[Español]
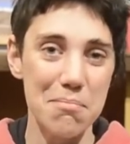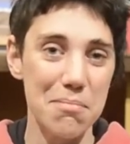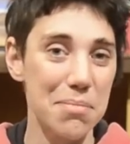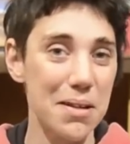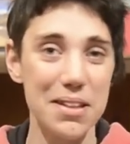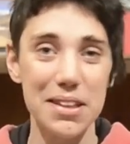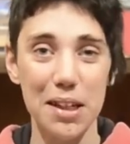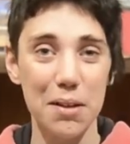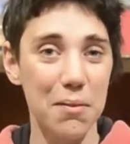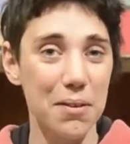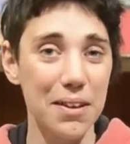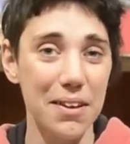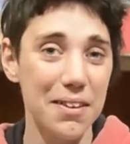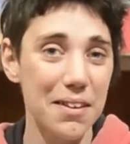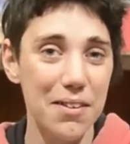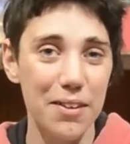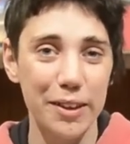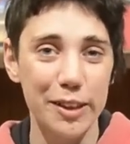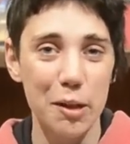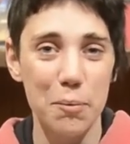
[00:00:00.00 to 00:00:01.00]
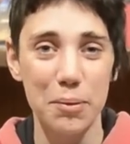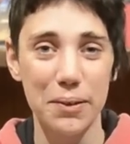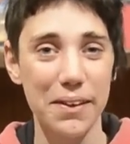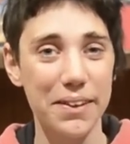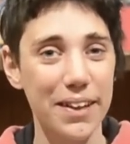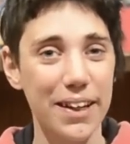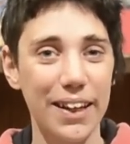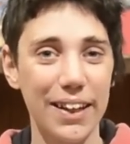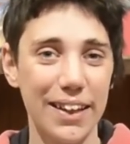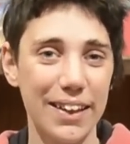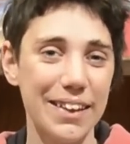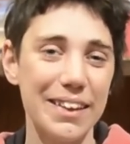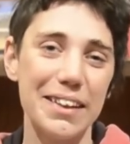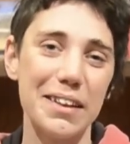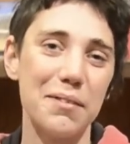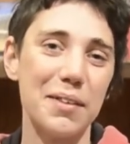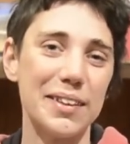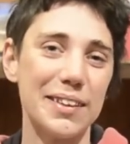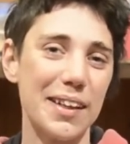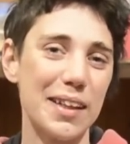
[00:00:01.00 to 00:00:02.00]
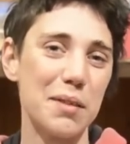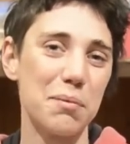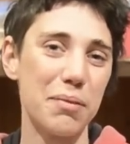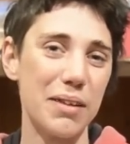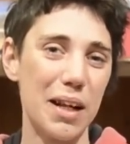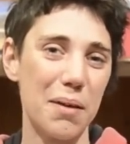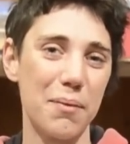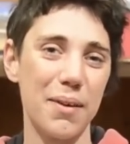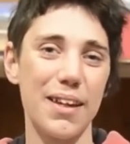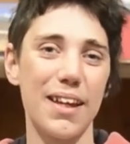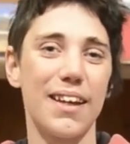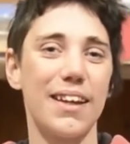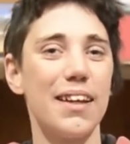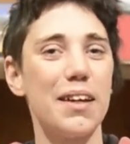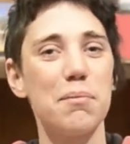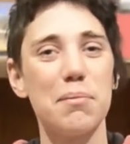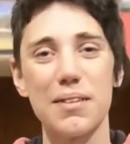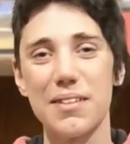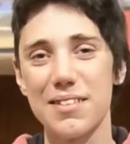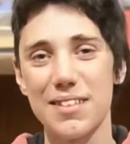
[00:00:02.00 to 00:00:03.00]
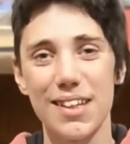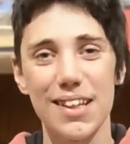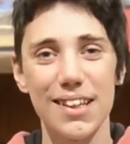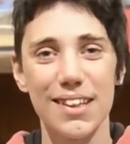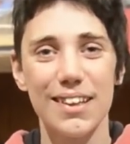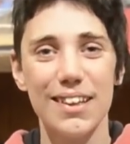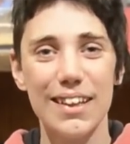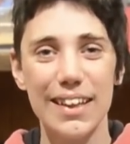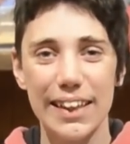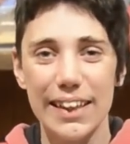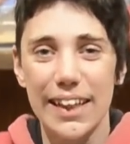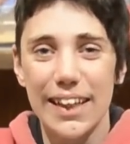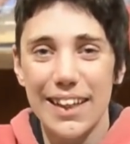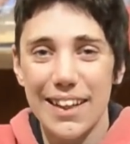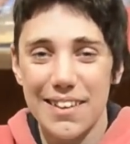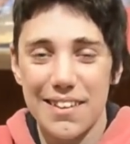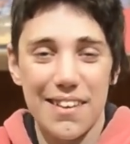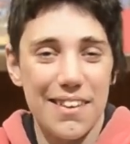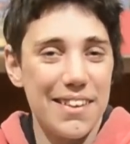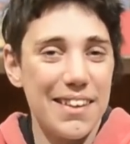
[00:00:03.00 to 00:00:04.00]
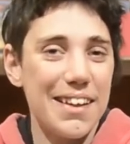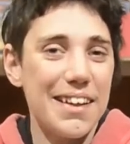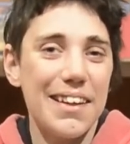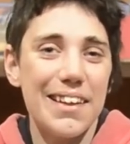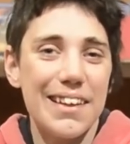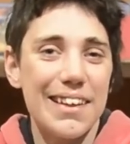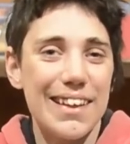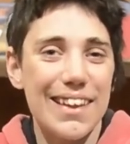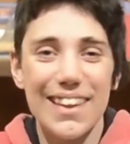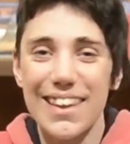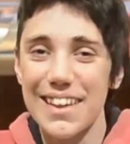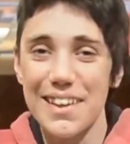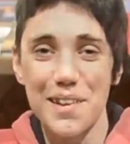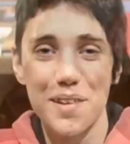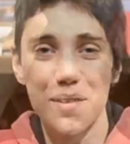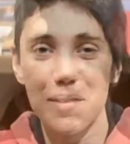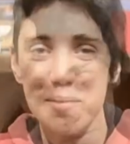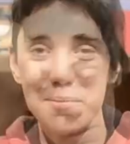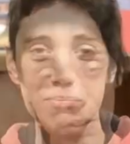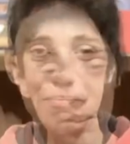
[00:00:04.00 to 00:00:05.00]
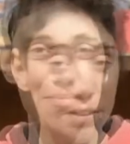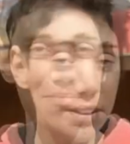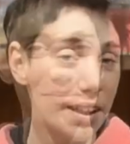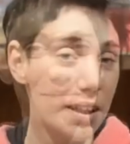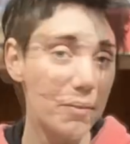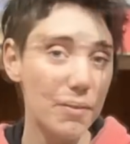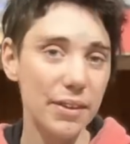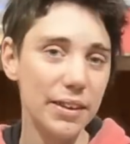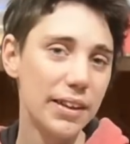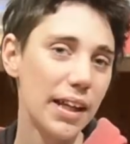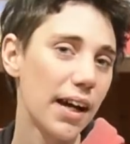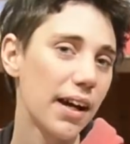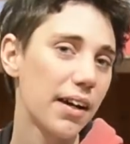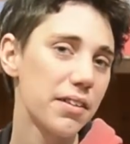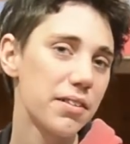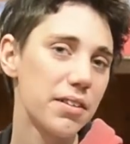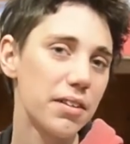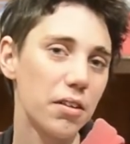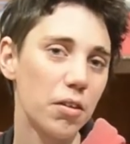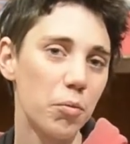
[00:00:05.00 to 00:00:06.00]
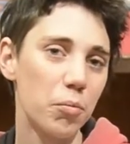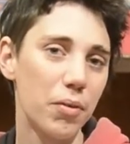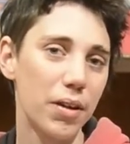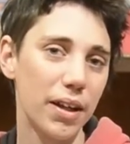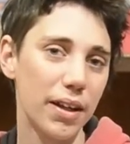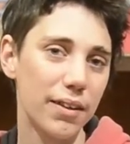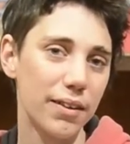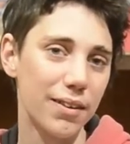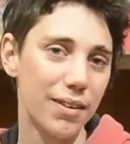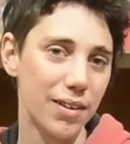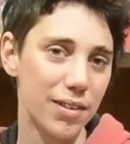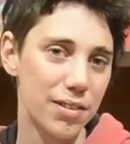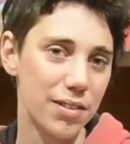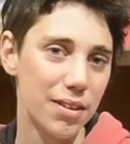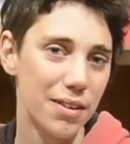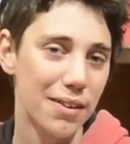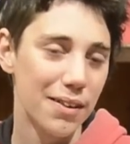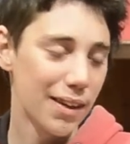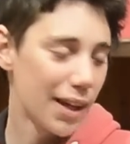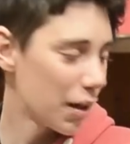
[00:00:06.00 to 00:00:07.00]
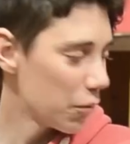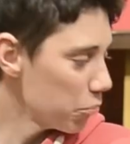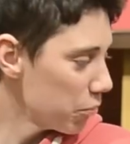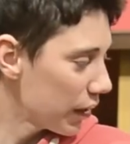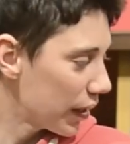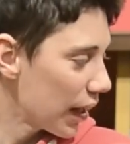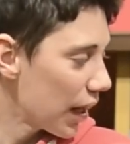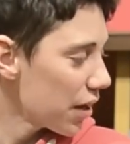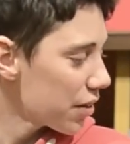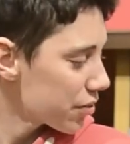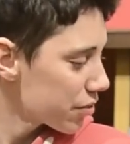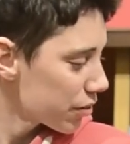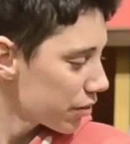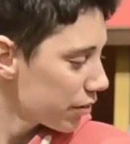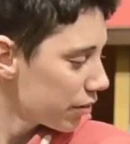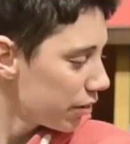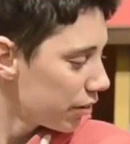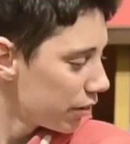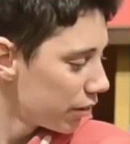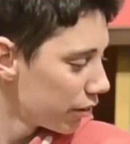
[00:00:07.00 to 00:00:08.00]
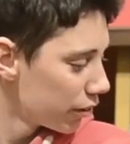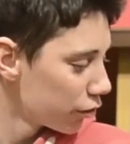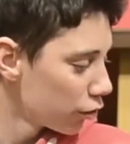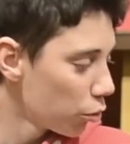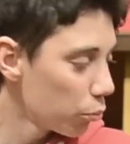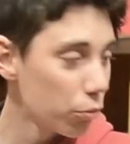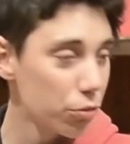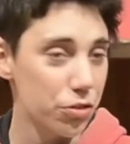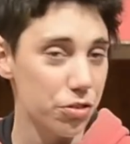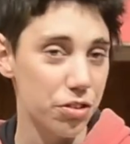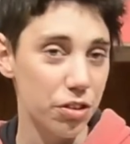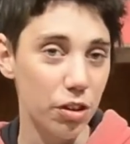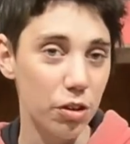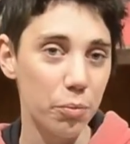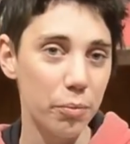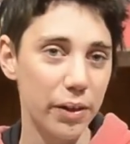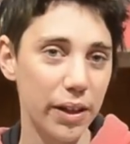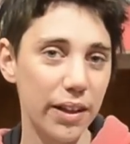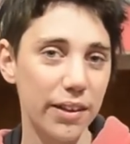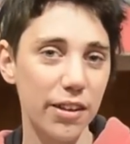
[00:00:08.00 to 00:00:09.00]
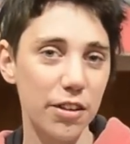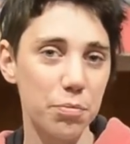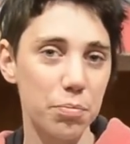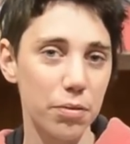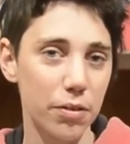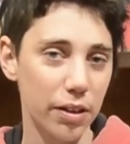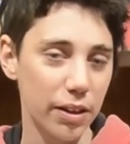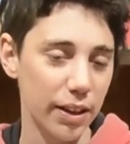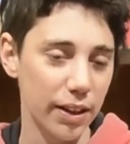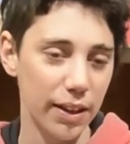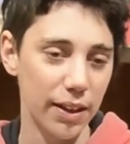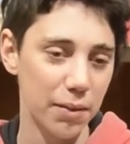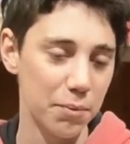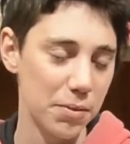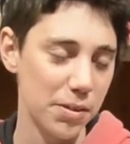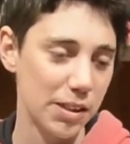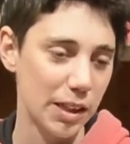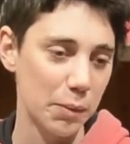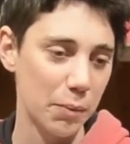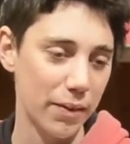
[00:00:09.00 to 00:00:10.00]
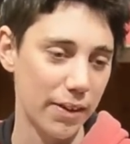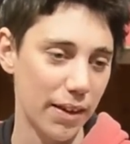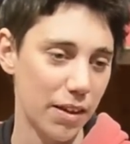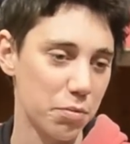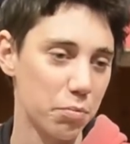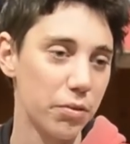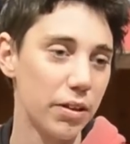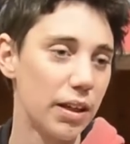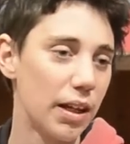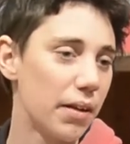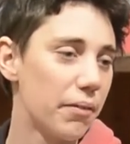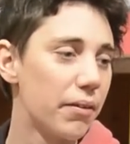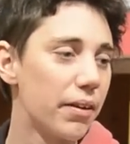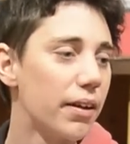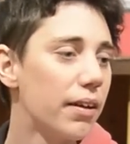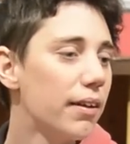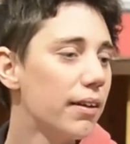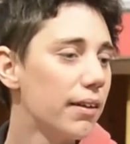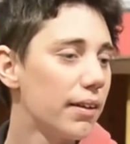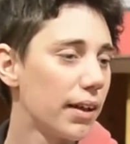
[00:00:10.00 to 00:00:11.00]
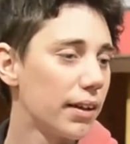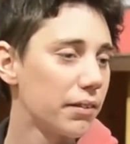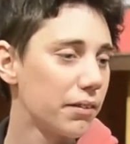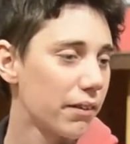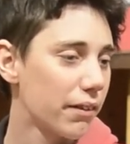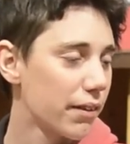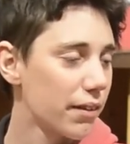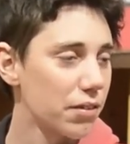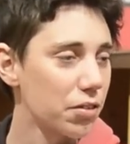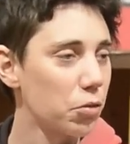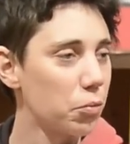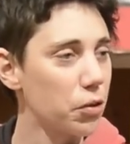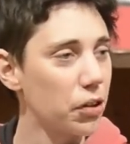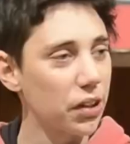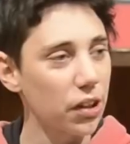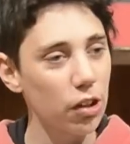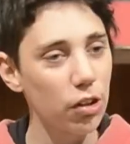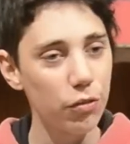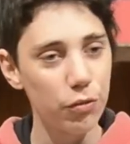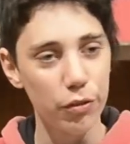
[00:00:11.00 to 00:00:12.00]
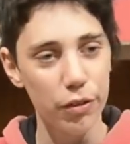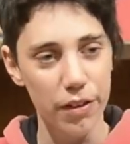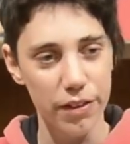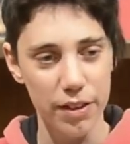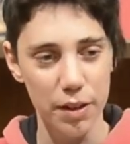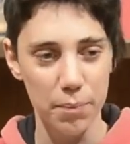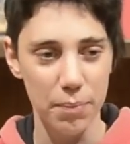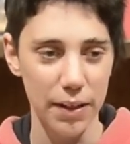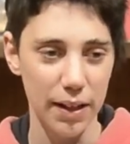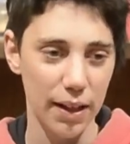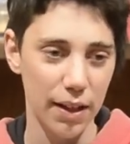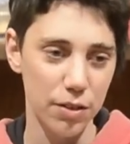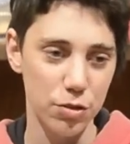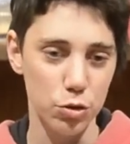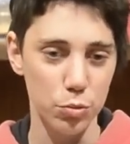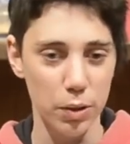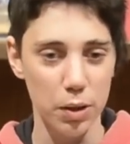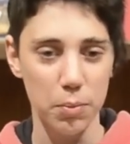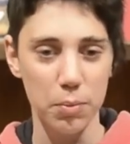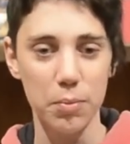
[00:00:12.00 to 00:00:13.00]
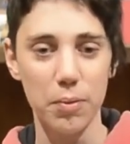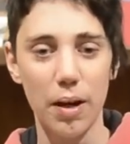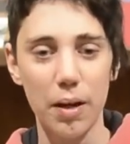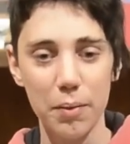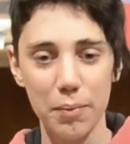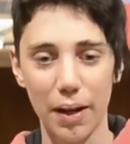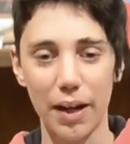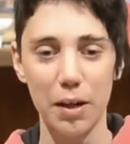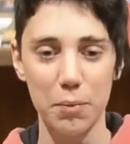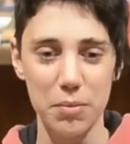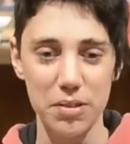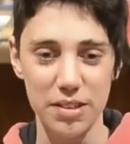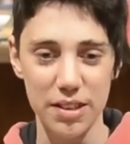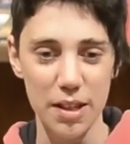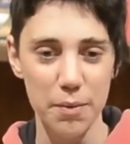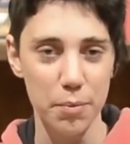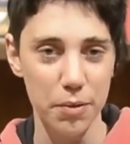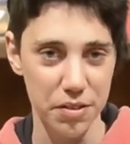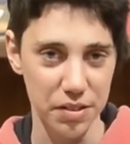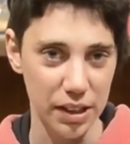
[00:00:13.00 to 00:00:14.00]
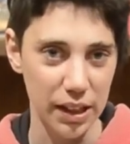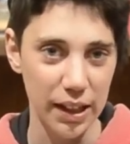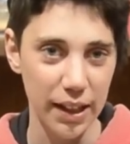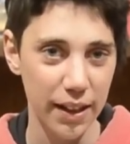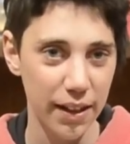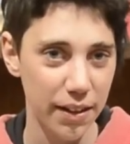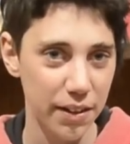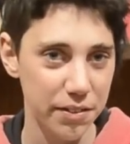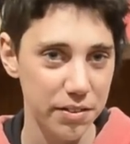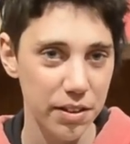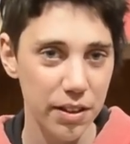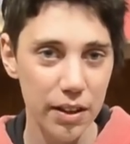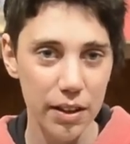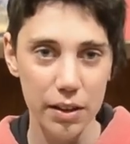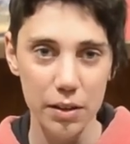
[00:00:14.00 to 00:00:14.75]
básicamente hacer lo que te apetezca cada día, levantarte por la mañana y pensar qué quieres hacer y hacerlo. Bueno, tiene ventajas e inconvenientes. En mi caso, no muchos inconvenientes porque mi discapacidad es muy leve. Entonces, como yo tengo fuerza para subir y bajar mi silla por escaleras,